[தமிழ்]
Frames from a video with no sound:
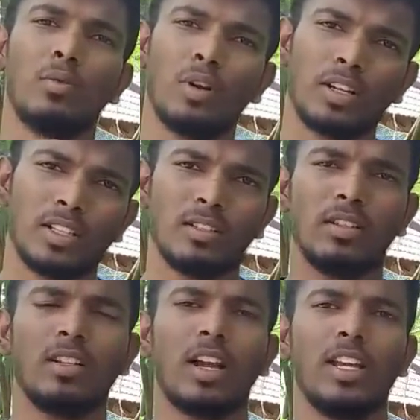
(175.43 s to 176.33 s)
வோல்டேஜை
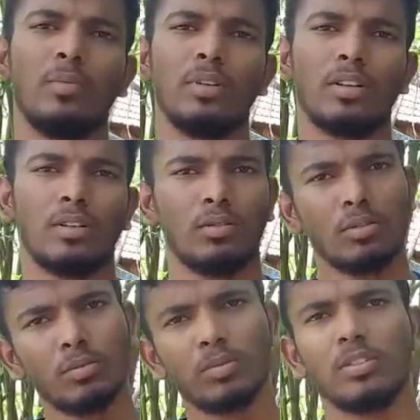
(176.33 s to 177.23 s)
வந்துட்டு ஹை பண்ணுறதும்
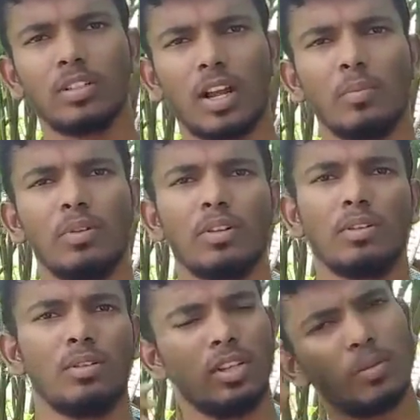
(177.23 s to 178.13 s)
ட்ராப்
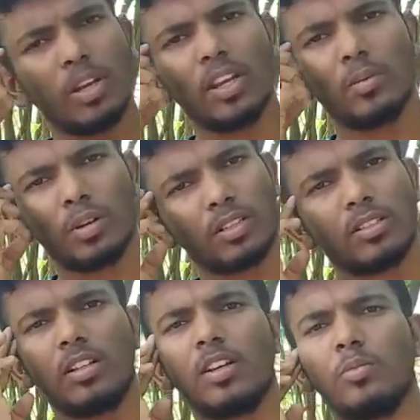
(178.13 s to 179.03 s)
பண்ணுறதும் இந்த மாதிரியான
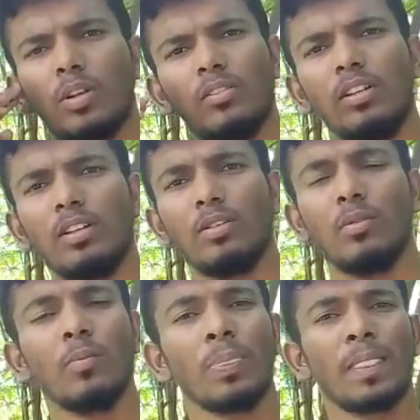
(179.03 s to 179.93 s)
ப்ராசஸ்லாம் நம்ம பண்ண
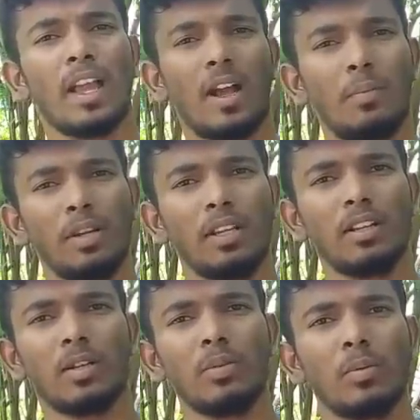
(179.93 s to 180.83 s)
வேண்டியிருக்கும் அப்படி
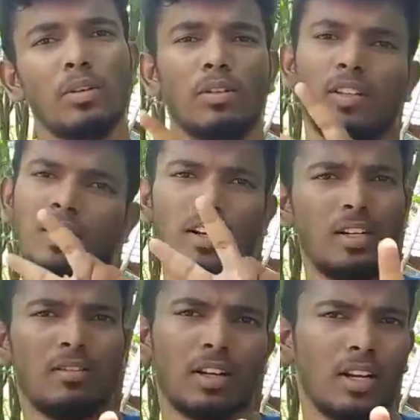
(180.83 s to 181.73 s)
இருக்கிறப்ப நம்மளுக்கு வந்து
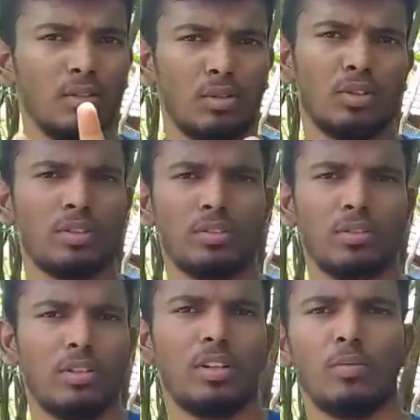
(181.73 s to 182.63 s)
ரெண்டு வகையான சொல்யூஷன்ஸ்
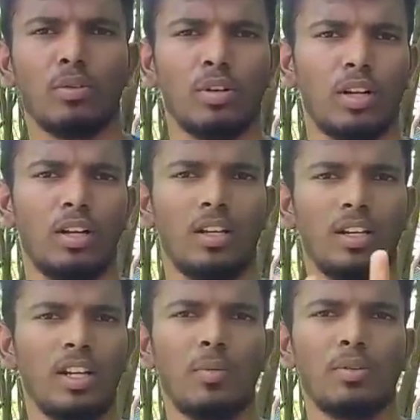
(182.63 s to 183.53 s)
வந்துட்டு நம்ம கொடுக்கலாம்
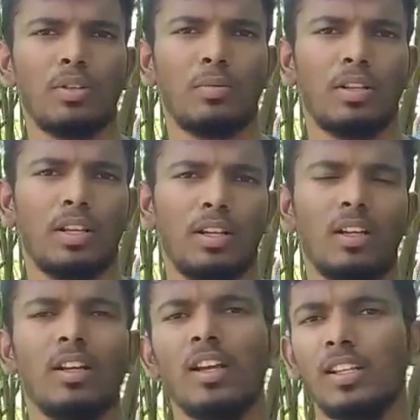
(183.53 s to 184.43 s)
என்ன அப்படி சொல்லி பார்த்தீங்கன்னா
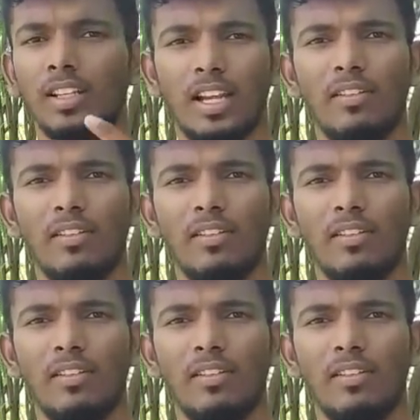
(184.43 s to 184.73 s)
இந்த